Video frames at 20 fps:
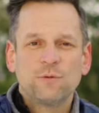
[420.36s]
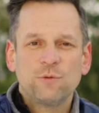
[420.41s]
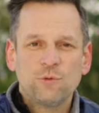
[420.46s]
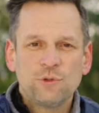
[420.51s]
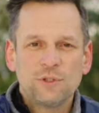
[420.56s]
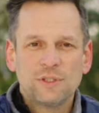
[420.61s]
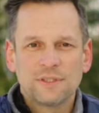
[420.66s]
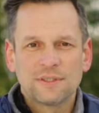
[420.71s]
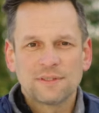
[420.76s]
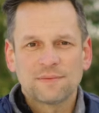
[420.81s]

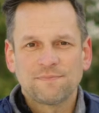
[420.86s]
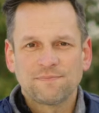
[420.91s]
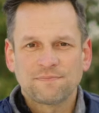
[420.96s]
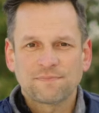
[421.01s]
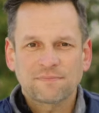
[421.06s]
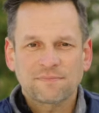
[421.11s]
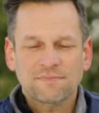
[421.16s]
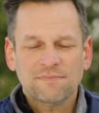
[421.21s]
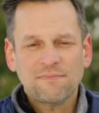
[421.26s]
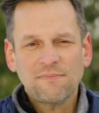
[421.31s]
Gutes.
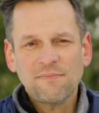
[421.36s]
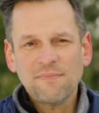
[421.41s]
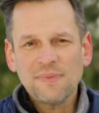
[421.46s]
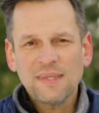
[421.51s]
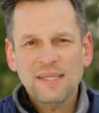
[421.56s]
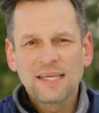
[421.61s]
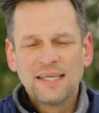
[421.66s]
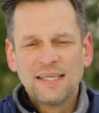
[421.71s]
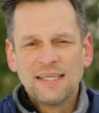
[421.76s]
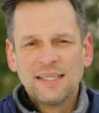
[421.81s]

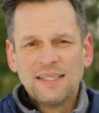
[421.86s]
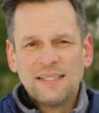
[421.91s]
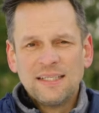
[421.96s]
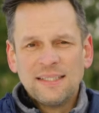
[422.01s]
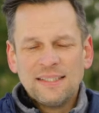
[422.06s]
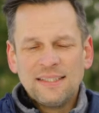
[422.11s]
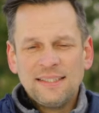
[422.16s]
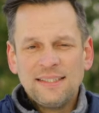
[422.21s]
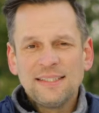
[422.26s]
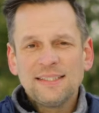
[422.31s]

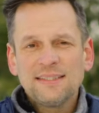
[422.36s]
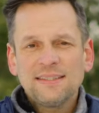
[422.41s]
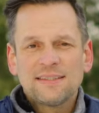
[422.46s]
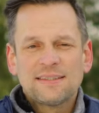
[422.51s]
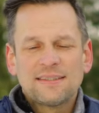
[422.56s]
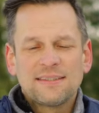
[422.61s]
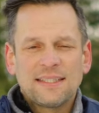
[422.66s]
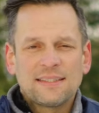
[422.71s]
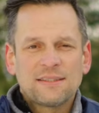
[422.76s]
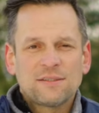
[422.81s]
Hier
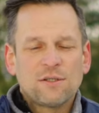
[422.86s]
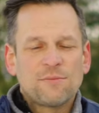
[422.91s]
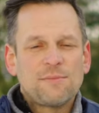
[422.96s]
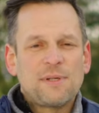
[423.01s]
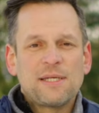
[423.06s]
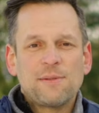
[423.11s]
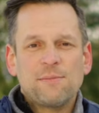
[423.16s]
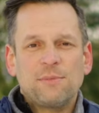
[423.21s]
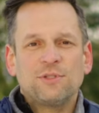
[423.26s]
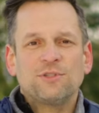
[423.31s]
jetzt
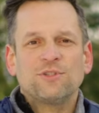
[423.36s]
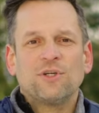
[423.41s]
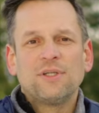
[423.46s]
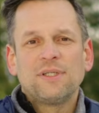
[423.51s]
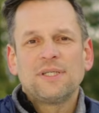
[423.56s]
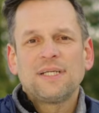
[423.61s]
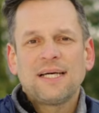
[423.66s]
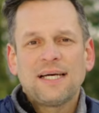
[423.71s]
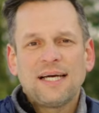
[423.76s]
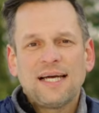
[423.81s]
nochmal eine
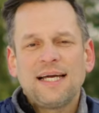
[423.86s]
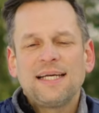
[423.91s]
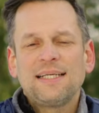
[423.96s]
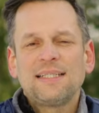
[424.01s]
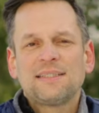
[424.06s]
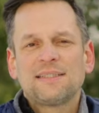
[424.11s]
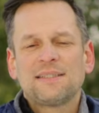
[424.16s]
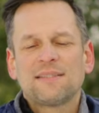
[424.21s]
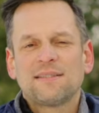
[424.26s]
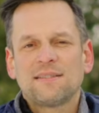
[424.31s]

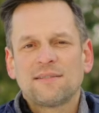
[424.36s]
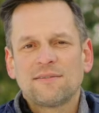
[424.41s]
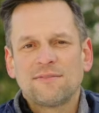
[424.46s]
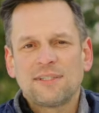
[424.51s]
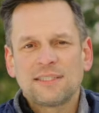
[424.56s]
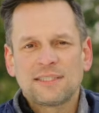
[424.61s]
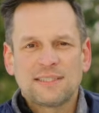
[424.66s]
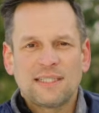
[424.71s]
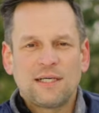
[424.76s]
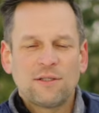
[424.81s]
Besonderheit,
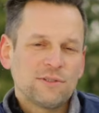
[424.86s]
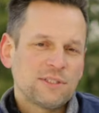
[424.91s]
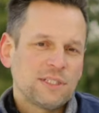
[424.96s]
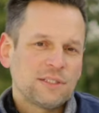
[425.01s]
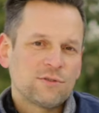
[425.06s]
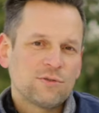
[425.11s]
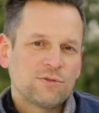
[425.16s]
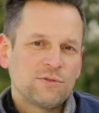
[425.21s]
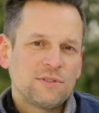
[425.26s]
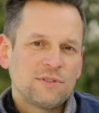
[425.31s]
was
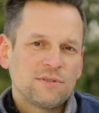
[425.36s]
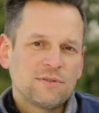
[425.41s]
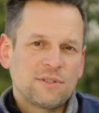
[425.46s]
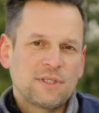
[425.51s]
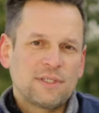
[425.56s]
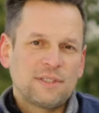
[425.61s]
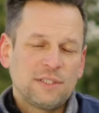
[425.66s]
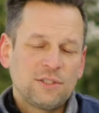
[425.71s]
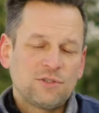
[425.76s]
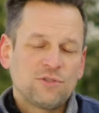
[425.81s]
Auslandshunde
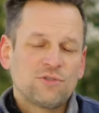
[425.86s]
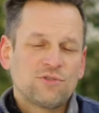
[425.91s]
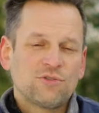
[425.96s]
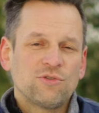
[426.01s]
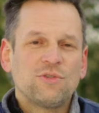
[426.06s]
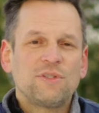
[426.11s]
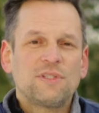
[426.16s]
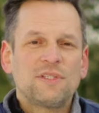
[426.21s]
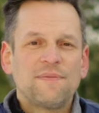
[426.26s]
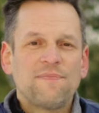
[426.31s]
oder
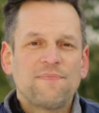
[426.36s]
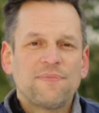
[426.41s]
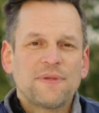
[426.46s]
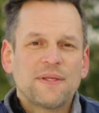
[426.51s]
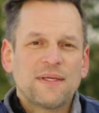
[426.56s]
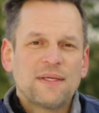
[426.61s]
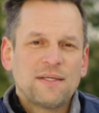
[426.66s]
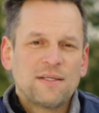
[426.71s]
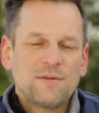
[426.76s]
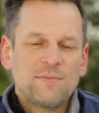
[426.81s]
Tierschutzhunde
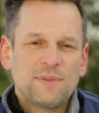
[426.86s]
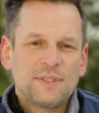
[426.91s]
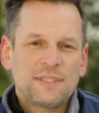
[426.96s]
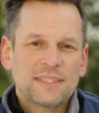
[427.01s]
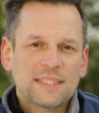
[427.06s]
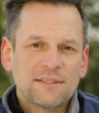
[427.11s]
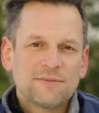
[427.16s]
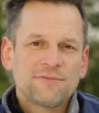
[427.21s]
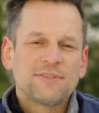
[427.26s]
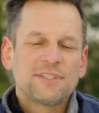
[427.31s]

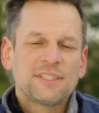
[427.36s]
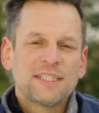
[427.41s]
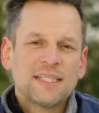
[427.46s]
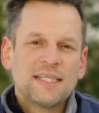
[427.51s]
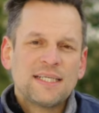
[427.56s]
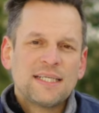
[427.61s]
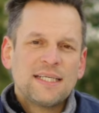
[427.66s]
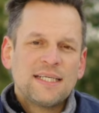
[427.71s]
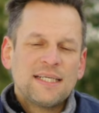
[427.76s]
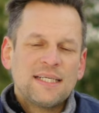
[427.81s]
betrifft.
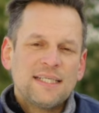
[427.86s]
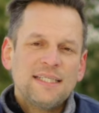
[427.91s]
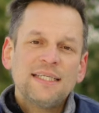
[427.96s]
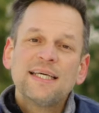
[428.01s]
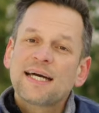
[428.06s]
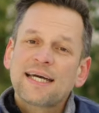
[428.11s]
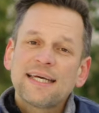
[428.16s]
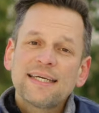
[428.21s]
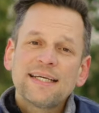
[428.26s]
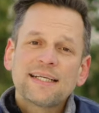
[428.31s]
In
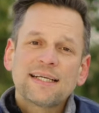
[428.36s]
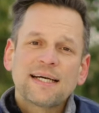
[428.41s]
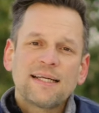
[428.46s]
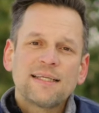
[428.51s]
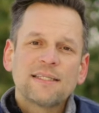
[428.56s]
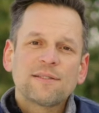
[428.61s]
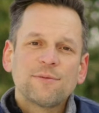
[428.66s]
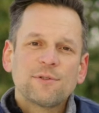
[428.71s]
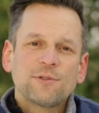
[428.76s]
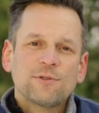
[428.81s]
der Regel
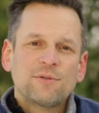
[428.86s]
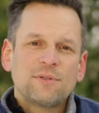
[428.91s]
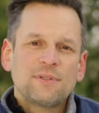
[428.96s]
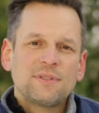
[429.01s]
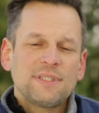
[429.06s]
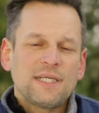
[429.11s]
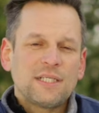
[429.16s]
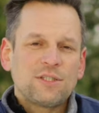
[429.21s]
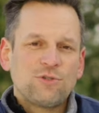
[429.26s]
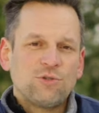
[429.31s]
kann ich mit Hunden
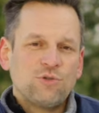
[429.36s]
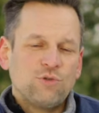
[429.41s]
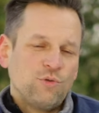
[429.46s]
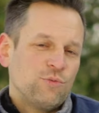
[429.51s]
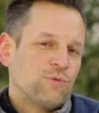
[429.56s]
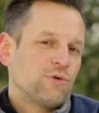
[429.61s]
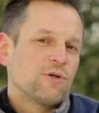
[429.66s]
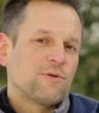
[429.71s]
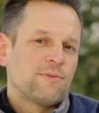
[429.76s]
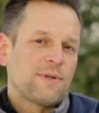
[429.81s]
sehr schöne
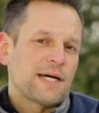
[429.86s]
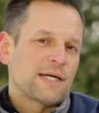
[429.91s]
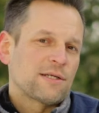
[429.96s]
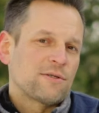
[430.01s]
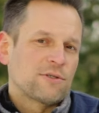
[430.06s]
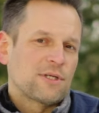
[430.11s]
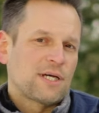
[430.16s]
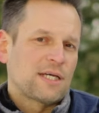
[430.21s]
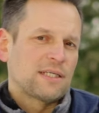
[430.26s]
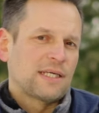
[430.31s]
Übungen machen
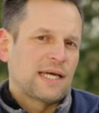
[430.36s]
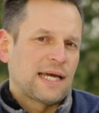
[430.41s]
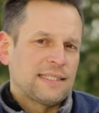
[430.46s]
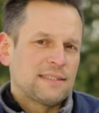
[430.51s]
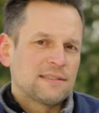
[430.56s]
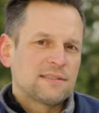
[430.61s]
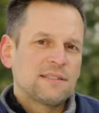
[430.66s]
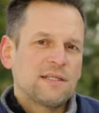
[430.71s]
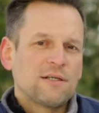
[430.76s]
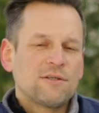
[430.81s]
und kann
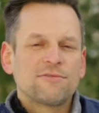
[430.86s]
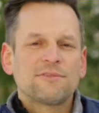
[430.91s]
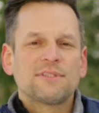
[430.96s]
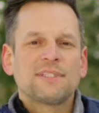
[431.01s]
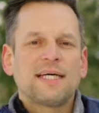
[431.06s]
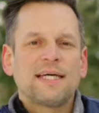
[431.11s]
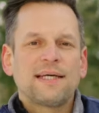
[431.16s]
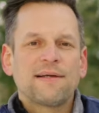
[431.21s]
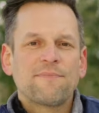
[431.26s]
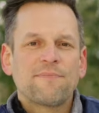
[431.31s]
Grenzen
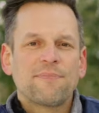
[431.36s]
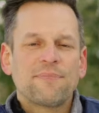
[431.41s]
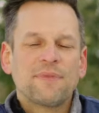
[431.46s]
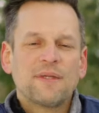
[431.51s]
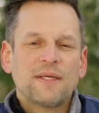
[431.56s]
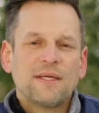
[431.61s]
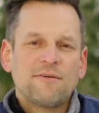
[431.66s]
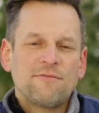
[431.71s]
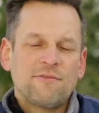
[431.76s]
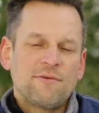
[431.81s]
aufzeigen.
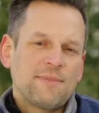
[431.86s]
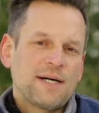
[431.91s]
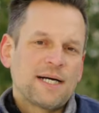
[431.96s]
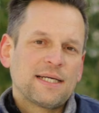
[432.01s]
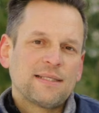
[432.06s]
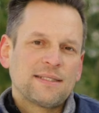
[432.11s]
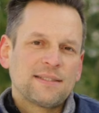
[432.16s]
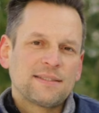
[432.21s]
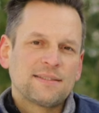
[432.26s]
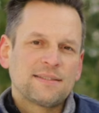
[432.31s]
Wir
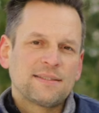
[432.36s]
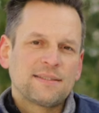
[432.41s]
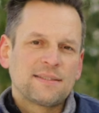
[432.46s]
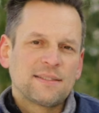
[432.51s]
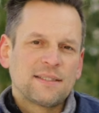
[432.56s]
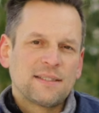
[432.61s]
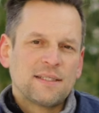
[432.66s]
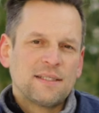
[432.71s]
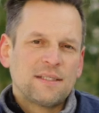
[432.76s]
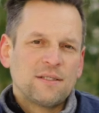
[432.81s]
machen
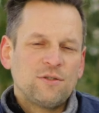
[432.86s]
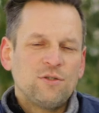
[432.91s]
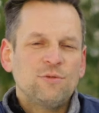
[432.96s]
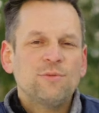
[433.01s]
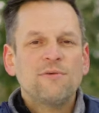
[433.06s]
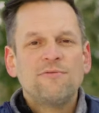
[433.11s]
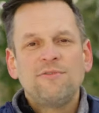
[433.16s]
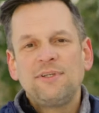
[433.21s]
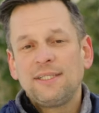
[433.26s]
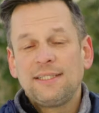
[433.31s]
das
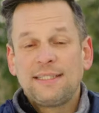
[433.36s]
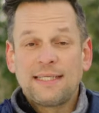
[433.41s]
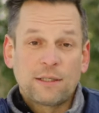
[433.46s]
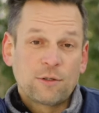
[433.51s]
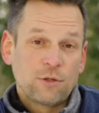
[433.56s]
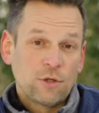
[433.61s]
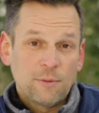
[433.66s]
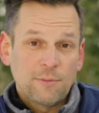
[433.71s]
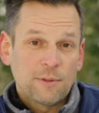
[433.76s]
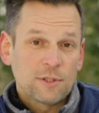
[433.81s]
überwiegend ja
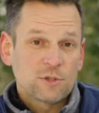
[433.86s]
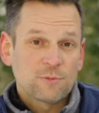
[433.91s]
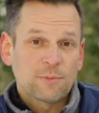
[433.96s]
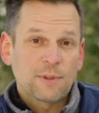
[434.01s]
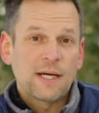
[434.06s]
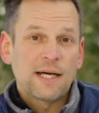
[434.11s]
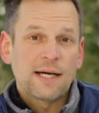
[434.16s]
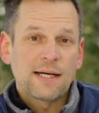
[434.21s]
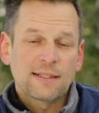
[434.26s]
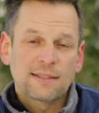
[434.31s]

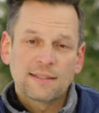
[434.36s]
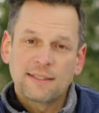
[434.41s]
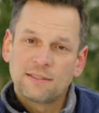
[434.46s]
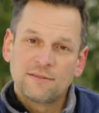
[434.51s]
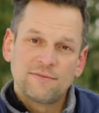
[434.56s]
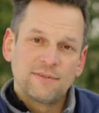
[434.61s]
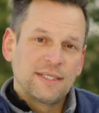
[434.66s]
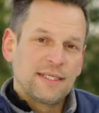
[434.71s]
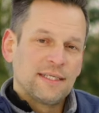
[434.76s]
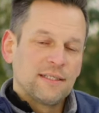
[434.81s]
körpersprachlich,
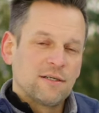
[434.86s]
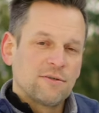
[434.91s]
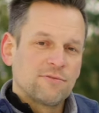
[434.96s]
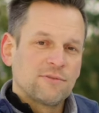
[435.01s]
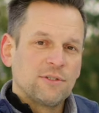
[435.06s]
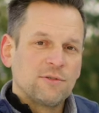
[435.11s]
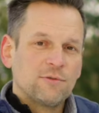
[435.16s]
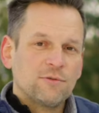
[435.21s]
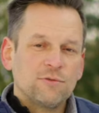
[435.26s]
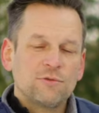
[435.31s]
also wir gehen auf
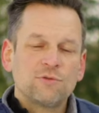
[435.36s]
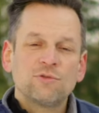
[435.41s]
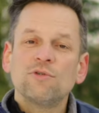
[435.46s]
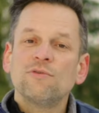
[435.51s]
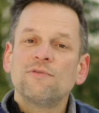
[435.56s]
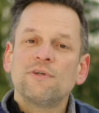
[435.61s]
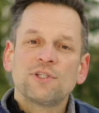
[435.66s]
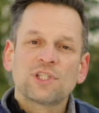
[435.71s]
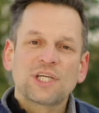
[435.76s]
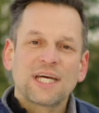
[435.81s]
den Hund
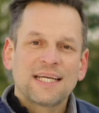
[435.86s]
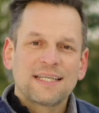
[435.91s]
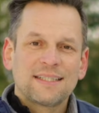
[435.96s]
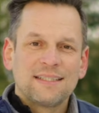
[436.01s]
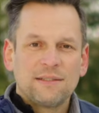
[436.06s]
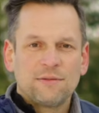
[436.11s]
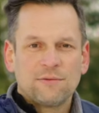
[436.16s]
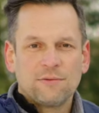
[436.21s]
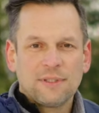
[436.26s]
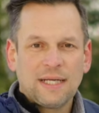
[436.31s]
zu, wir schränken
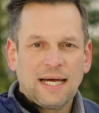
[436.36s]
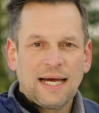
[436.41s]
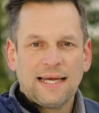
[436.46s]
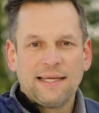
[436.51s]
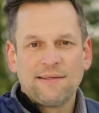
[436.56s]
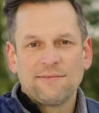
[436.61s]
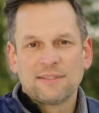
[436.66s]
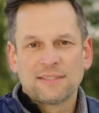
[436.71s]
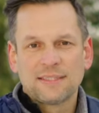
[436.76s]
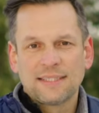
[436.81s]
den Hund
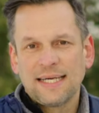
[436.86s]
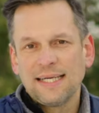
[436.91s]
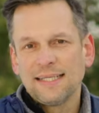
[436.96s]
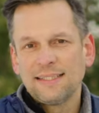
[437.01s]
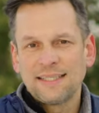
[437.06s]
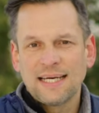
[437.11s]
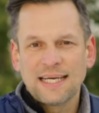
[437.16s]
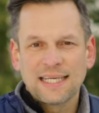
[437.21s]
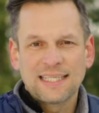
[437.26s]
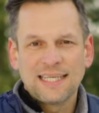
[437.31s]
ein, wir
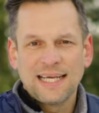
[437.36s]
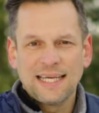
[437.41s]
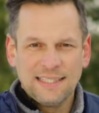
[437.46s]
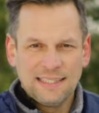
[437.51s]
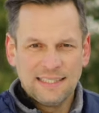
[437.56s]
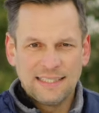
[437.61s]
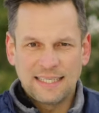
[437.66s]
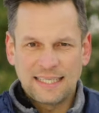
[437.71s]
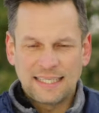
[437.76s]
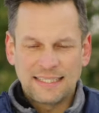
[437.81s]
zeigen da
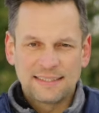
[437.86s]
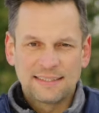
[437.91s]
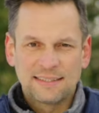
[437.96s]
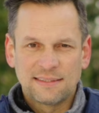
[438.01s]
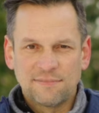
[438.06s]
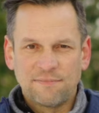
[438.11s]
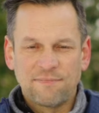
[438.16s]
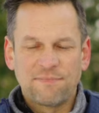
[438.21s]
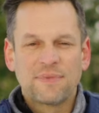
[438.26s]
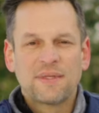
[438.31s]
kleine
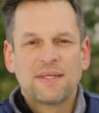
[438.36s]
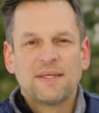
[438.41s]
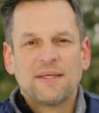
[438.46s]
Grenzen.